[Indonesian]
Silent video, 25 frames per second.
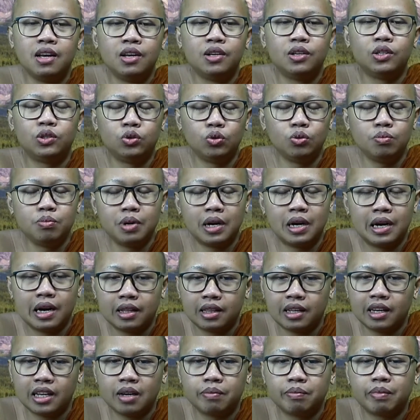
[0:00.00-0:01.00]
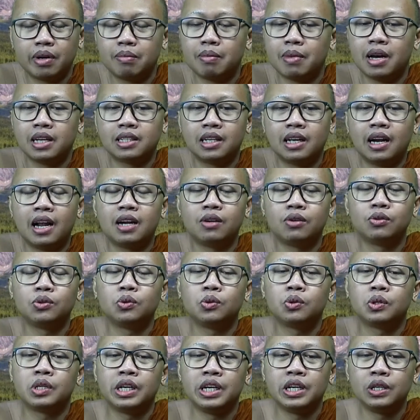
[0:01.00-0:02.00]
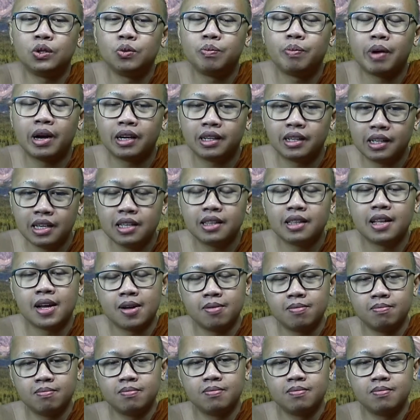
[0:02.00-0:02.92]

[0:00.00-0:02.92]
sumber datangnya permasalahan untuk kehidupan kita.